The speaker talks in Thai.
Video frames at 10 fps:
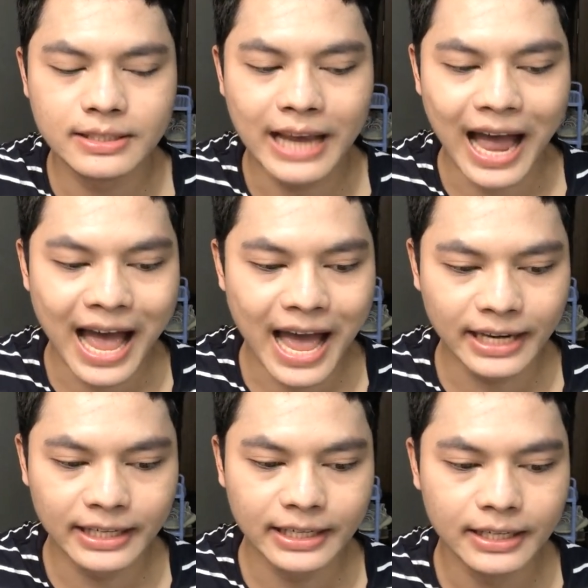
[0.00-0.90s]
จา
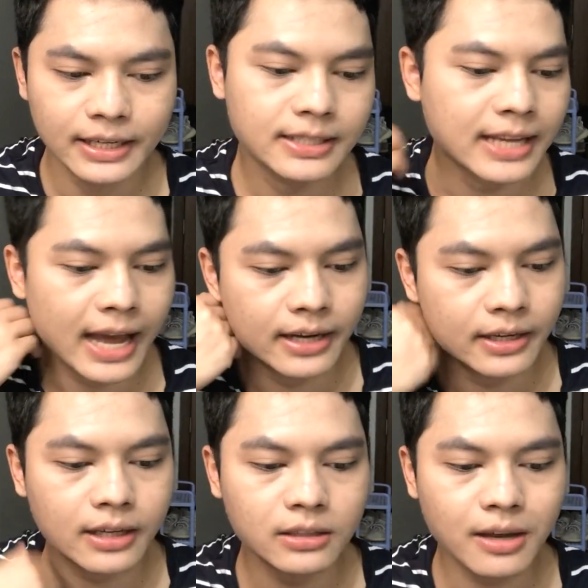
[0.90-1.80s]
นจาน
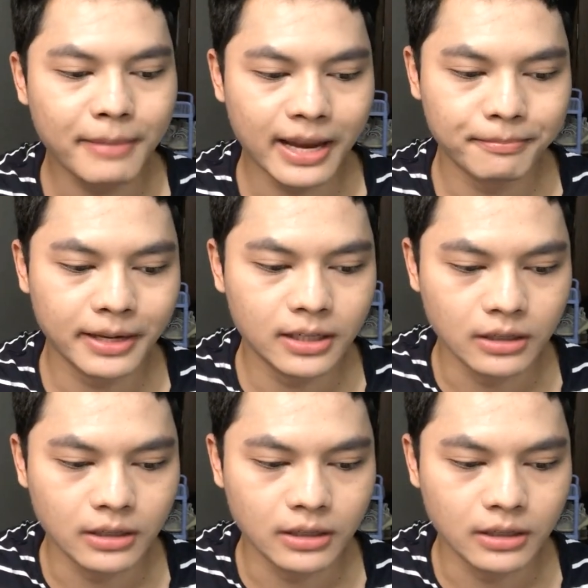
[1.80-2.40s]
นี่ก็จะแบ่งเป็นห